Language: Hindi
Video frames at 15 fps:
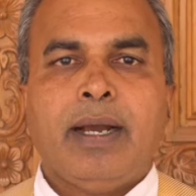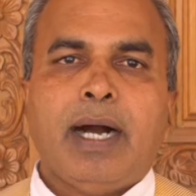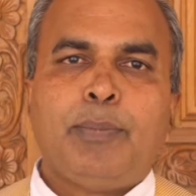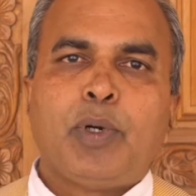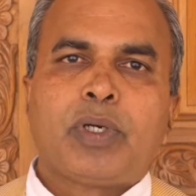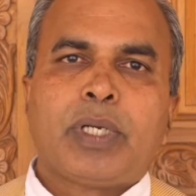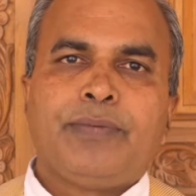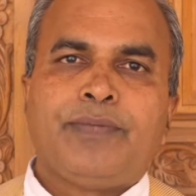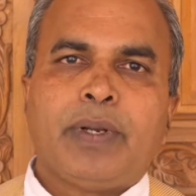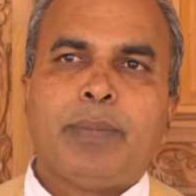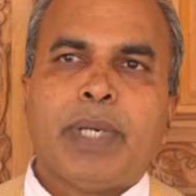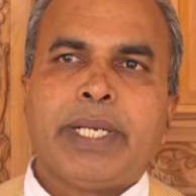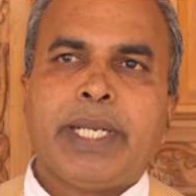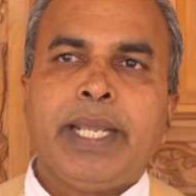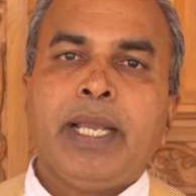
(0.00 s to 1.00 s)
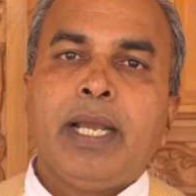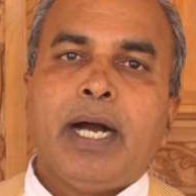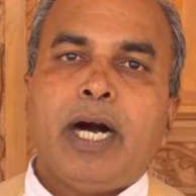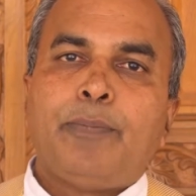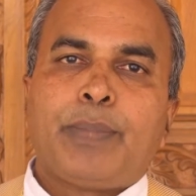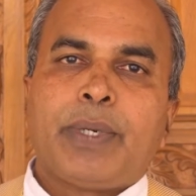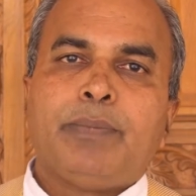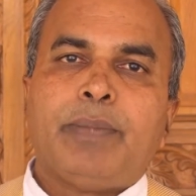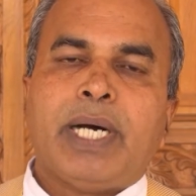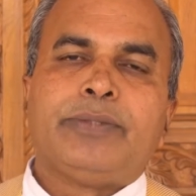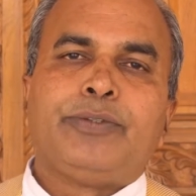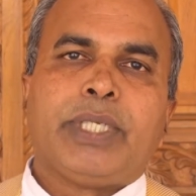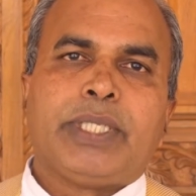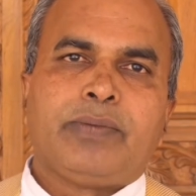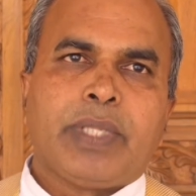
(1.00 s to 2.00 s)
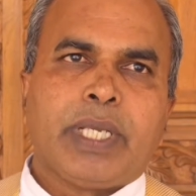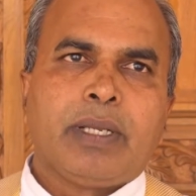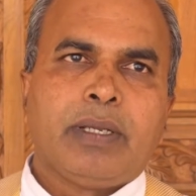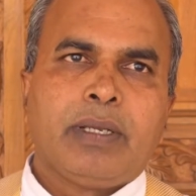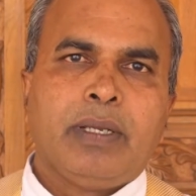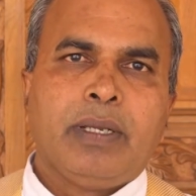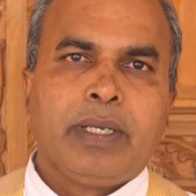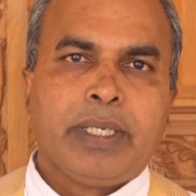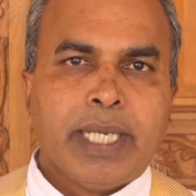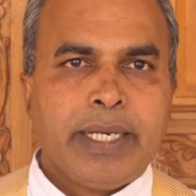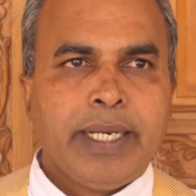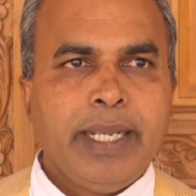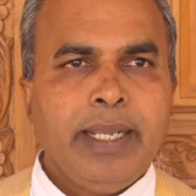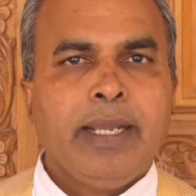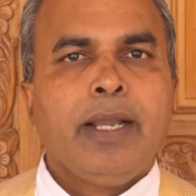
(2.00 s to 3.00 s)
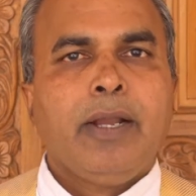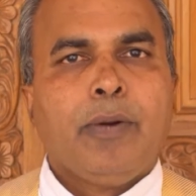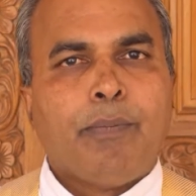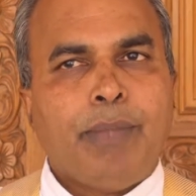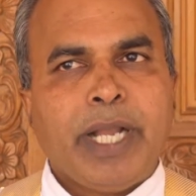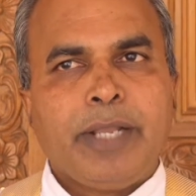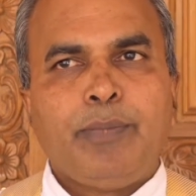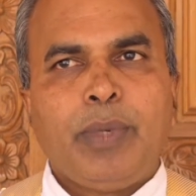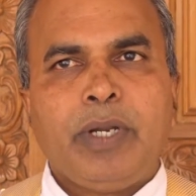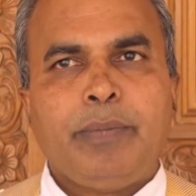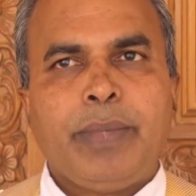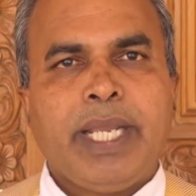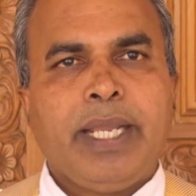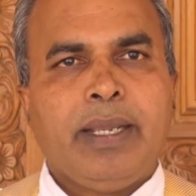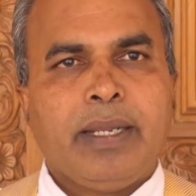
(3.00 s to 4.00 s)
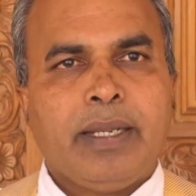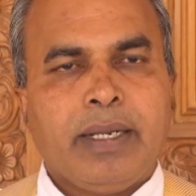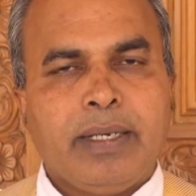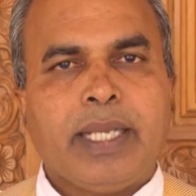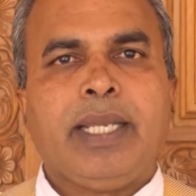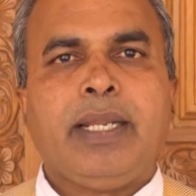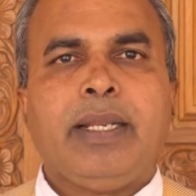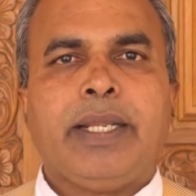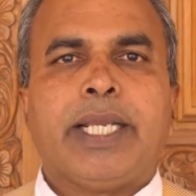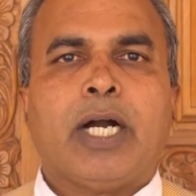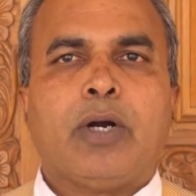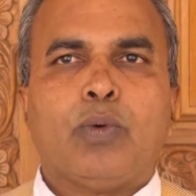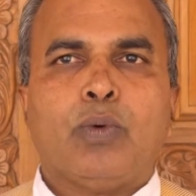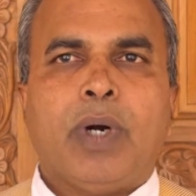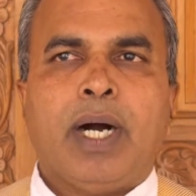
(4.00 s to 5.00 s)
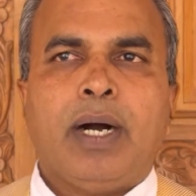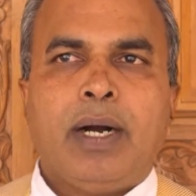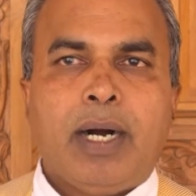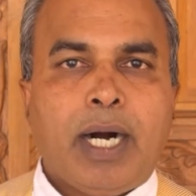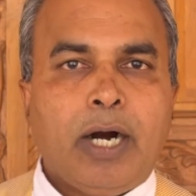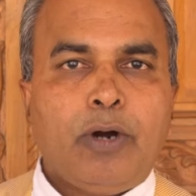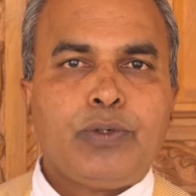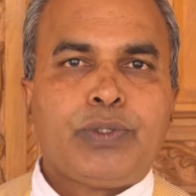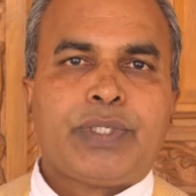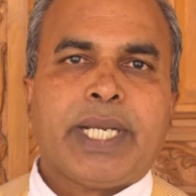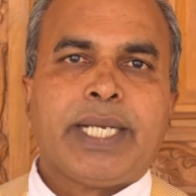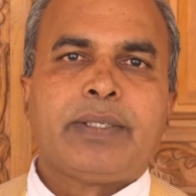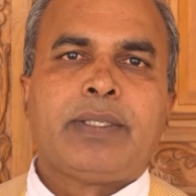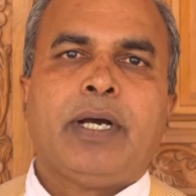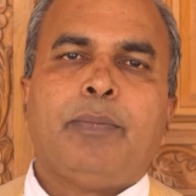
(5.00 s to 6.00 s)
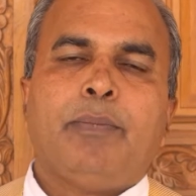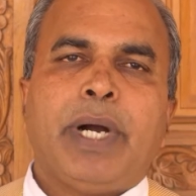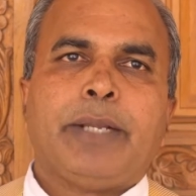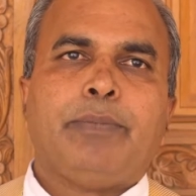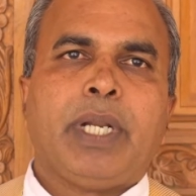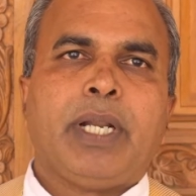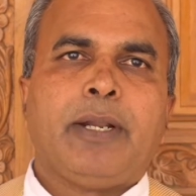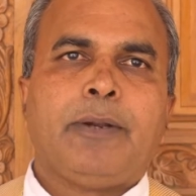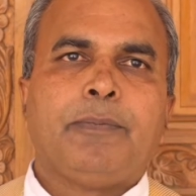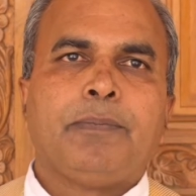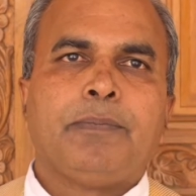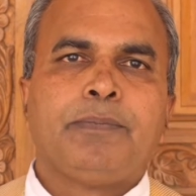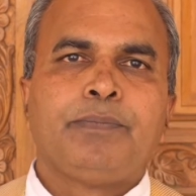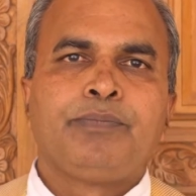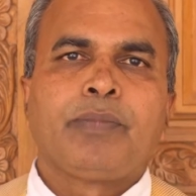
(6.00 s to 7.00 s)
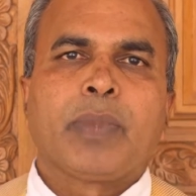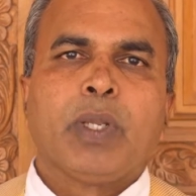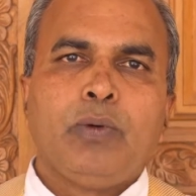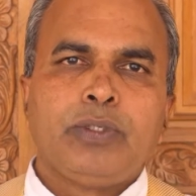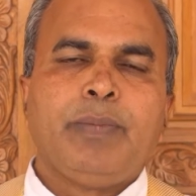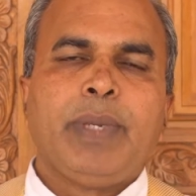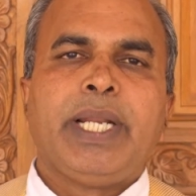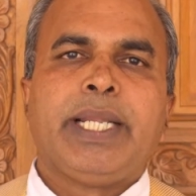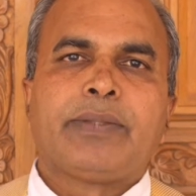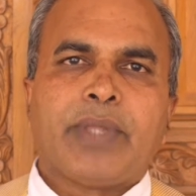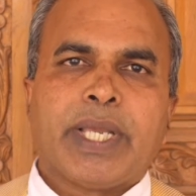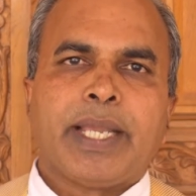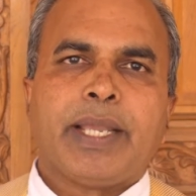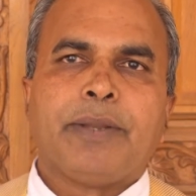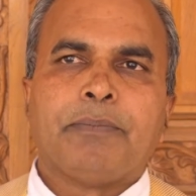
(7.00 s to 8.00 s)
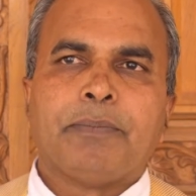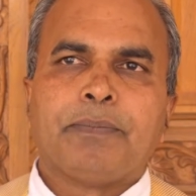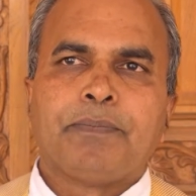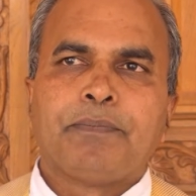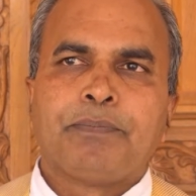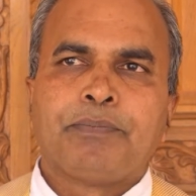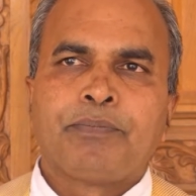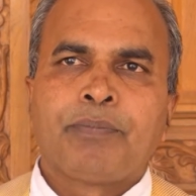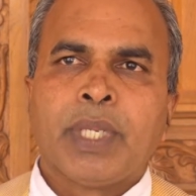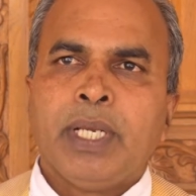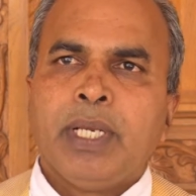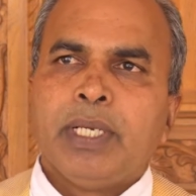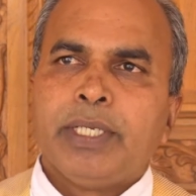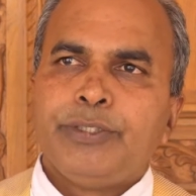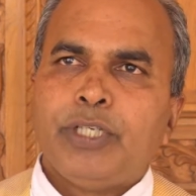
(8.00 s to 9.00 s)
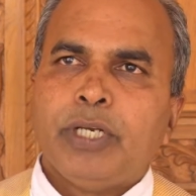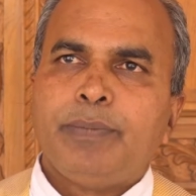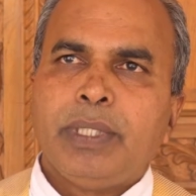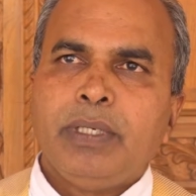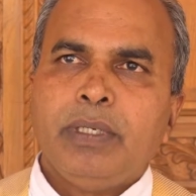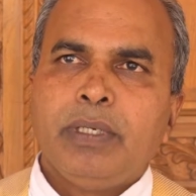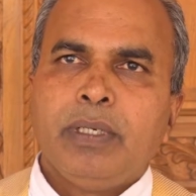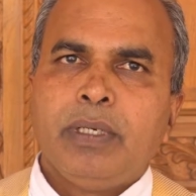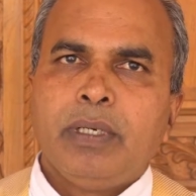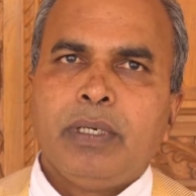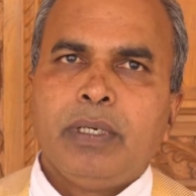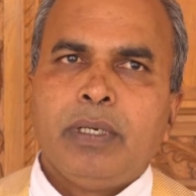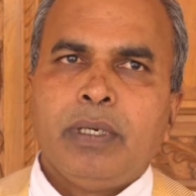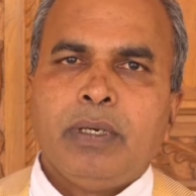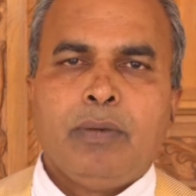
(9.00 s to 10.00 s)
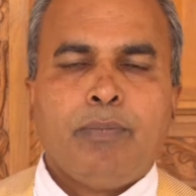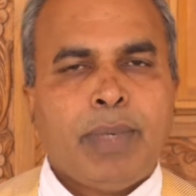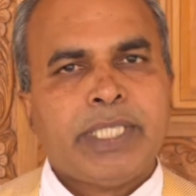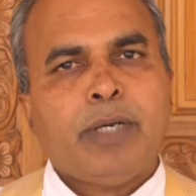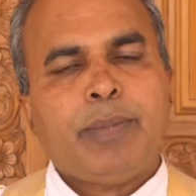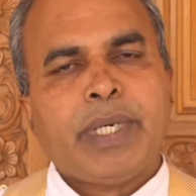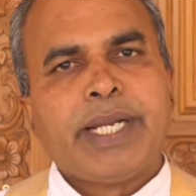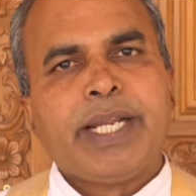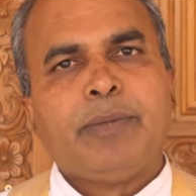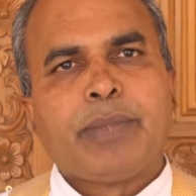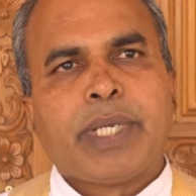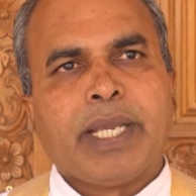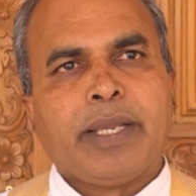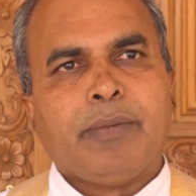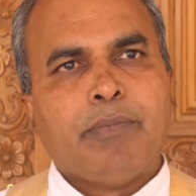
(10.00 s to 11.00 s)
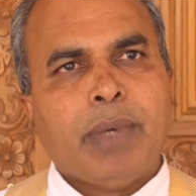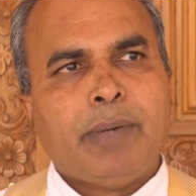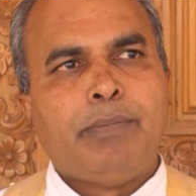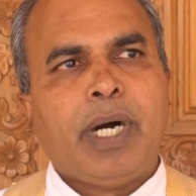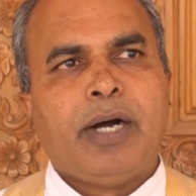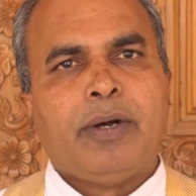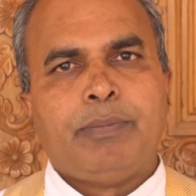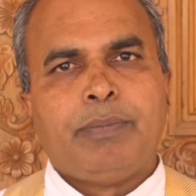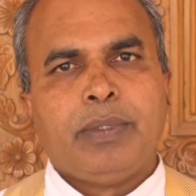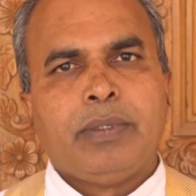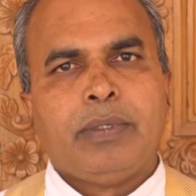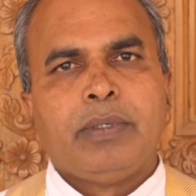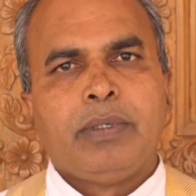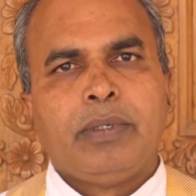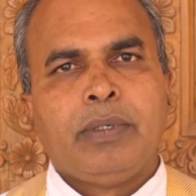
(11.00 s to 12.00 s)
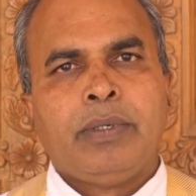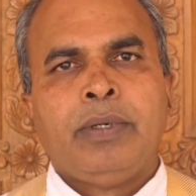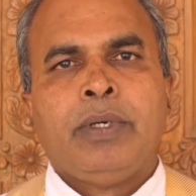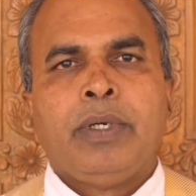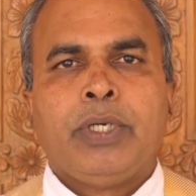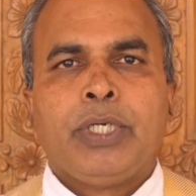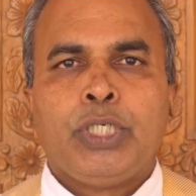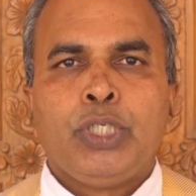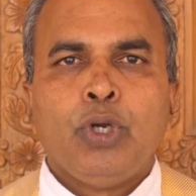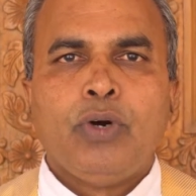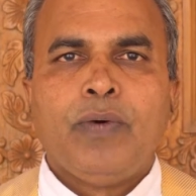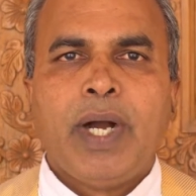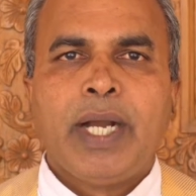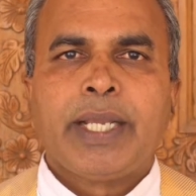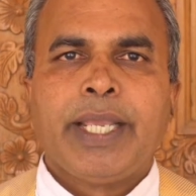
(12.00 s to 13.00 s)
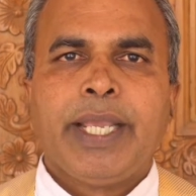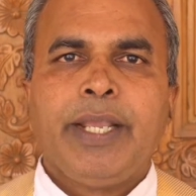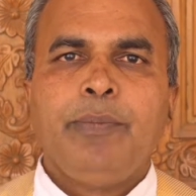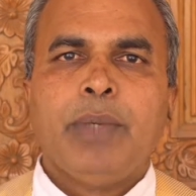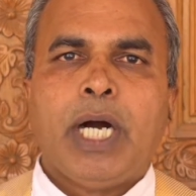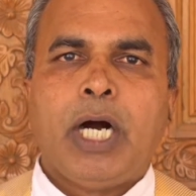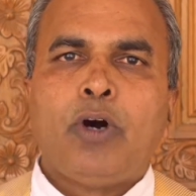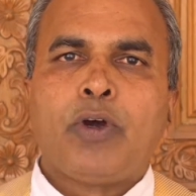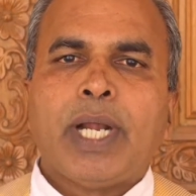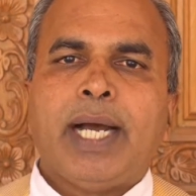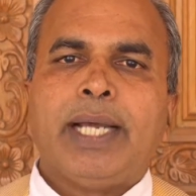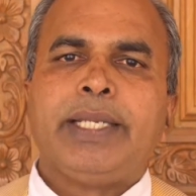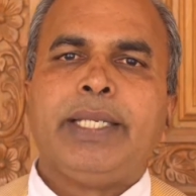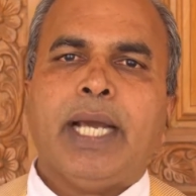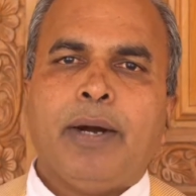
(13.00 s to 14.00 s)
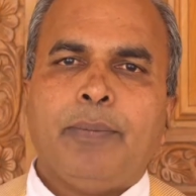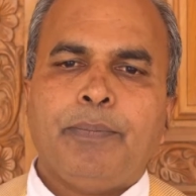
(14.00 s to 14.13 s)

अपोक्रिफल माने अप्रमादित यानी बाइबल में नहीं लिया हुआ आउटसाइड बाइबल उसमें लिखते हैं जब मादा मरियम के माँ बाप की और अन्ना